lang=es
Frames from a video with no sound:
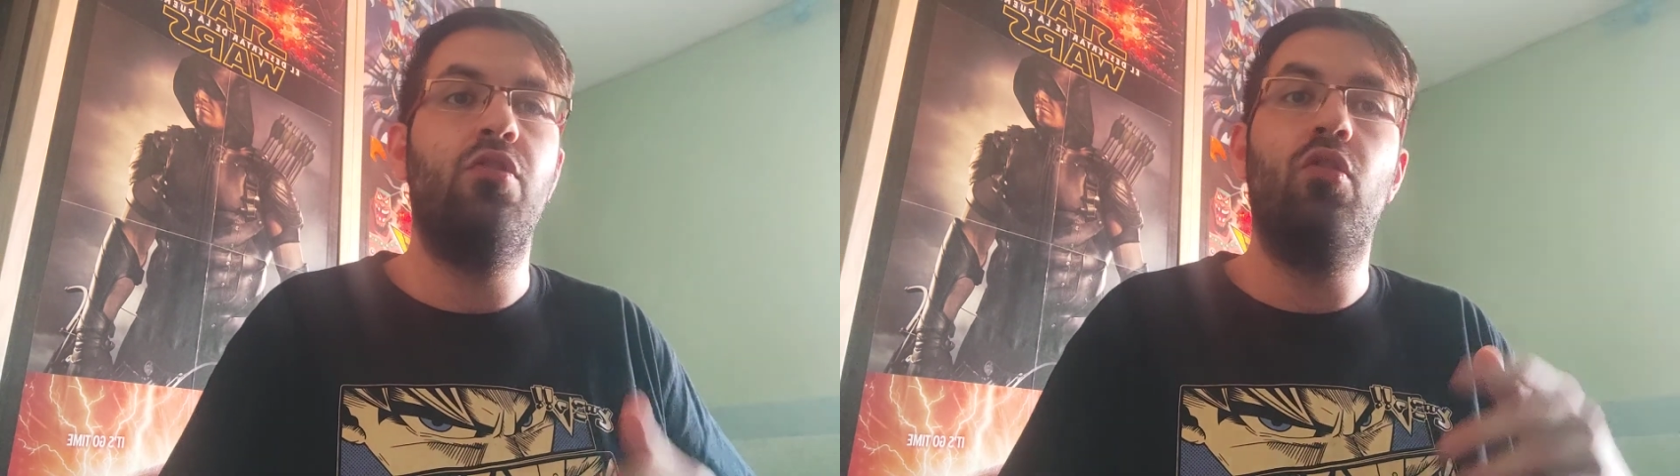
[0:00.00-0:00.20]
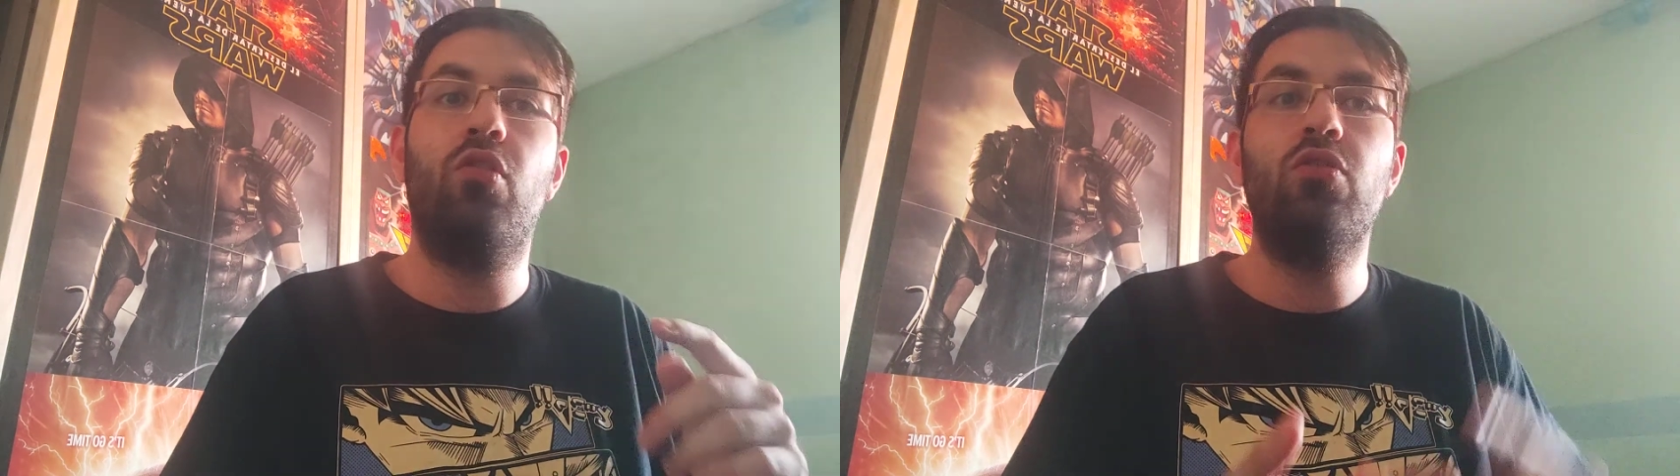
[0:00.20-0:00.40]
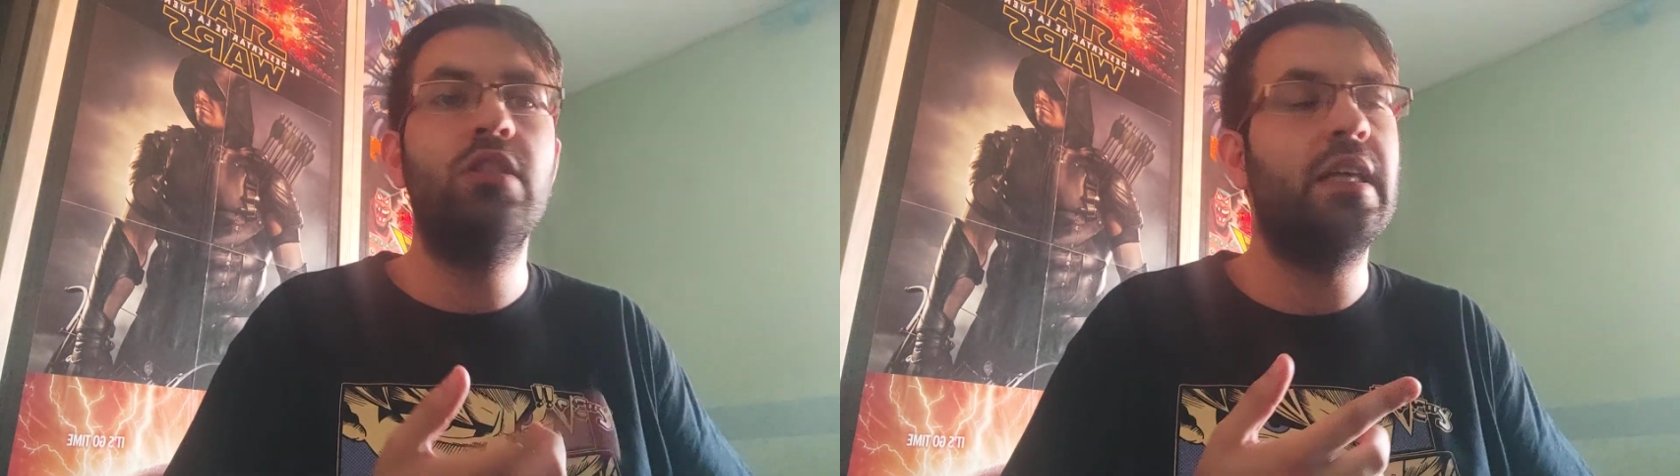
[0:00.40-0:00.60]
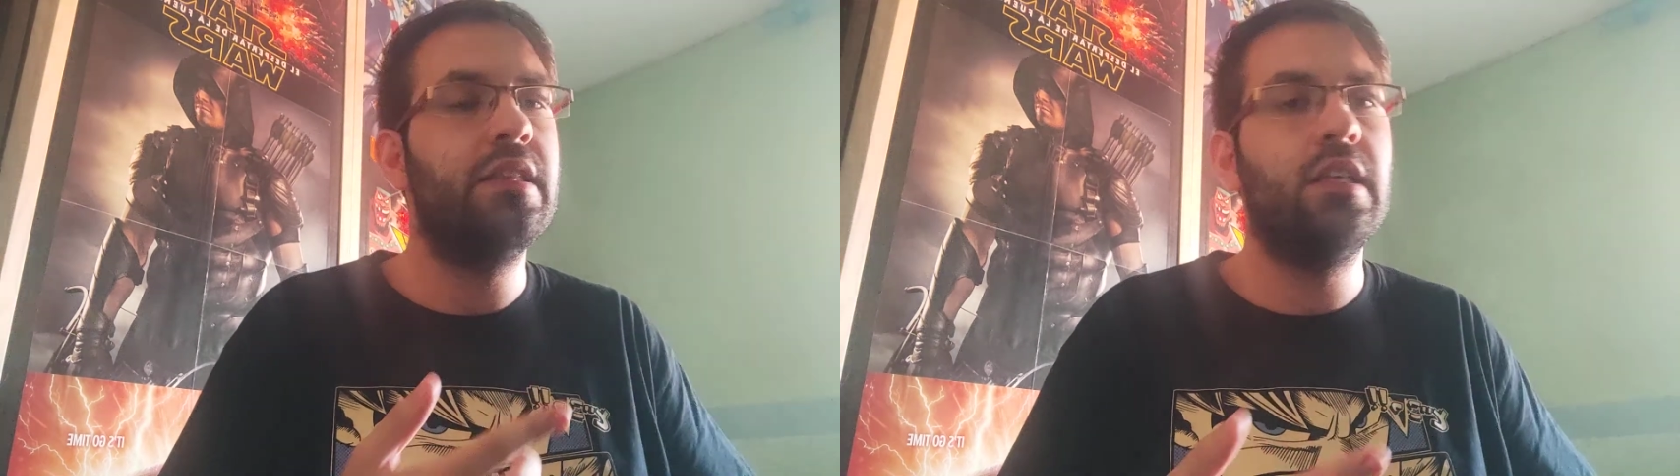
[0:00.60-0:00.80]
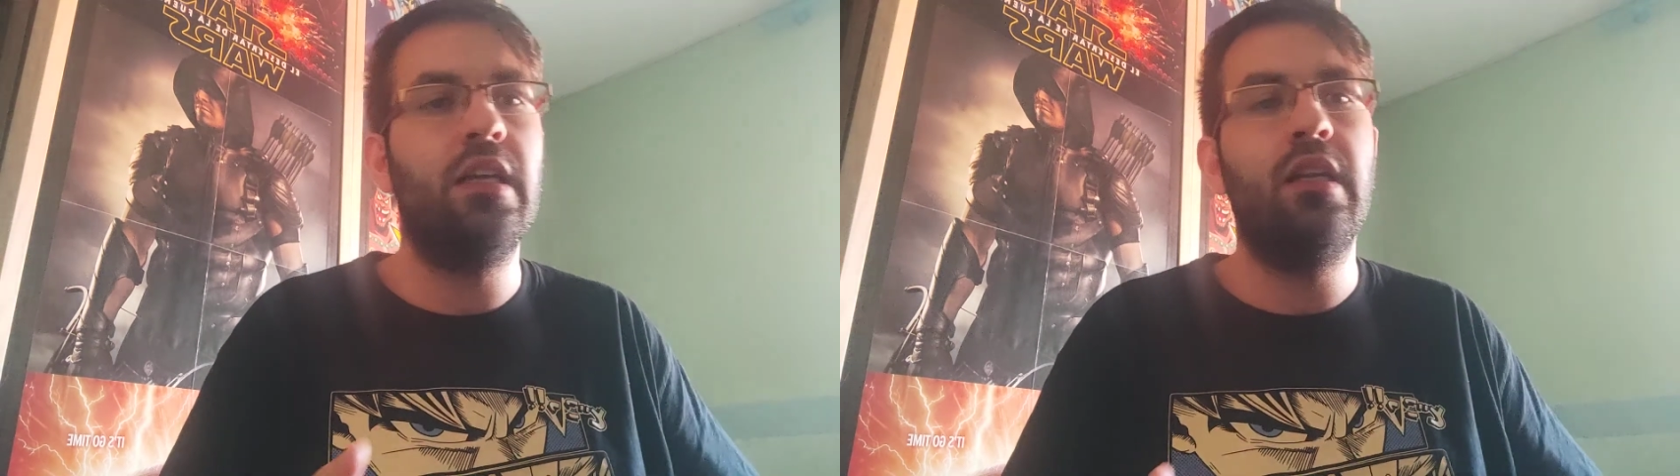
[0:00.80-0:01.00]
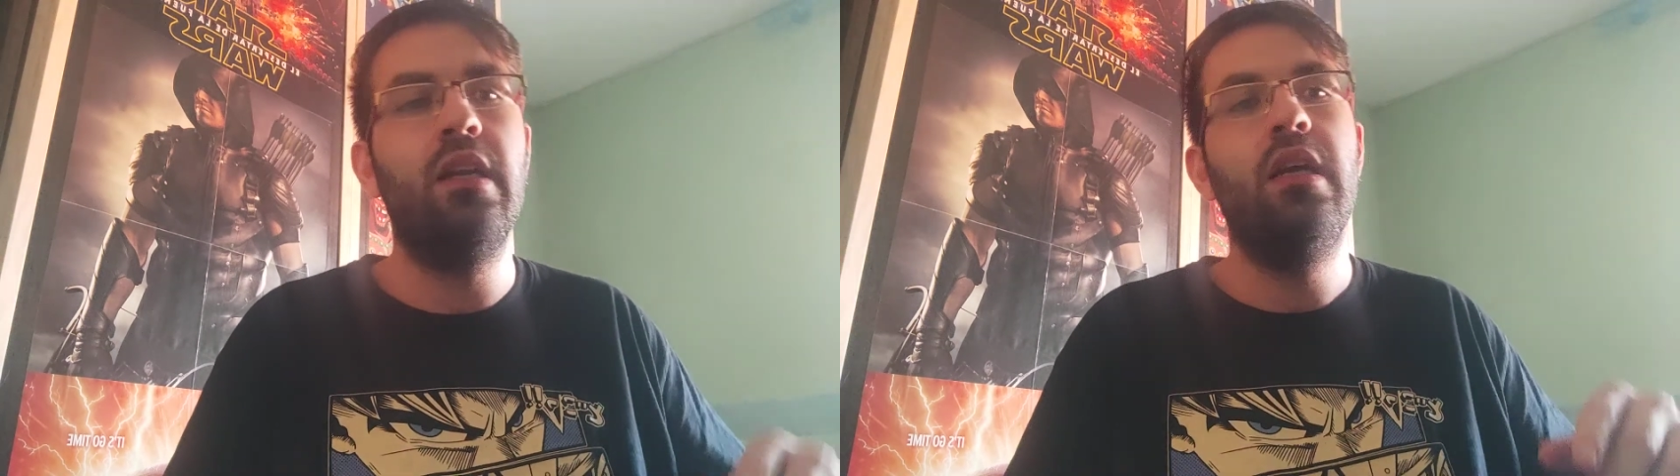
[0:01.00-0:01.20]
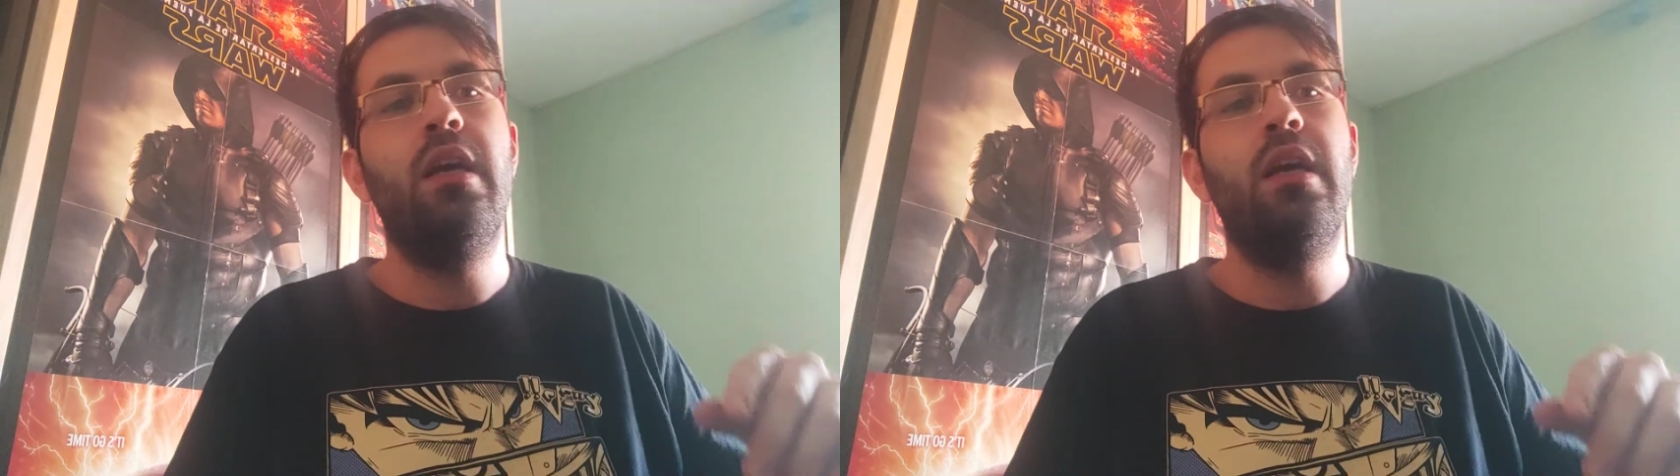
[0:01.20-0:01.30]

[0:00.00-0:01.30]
John Constantine,